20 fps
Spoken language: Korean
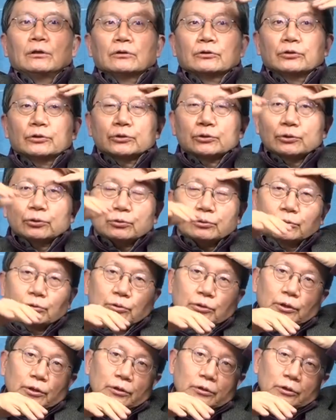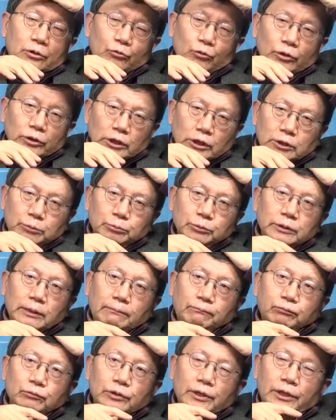그래서 그때 굉장히 기분
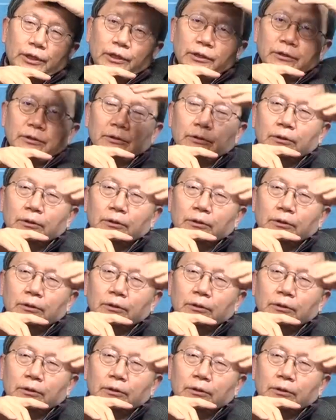나쁘게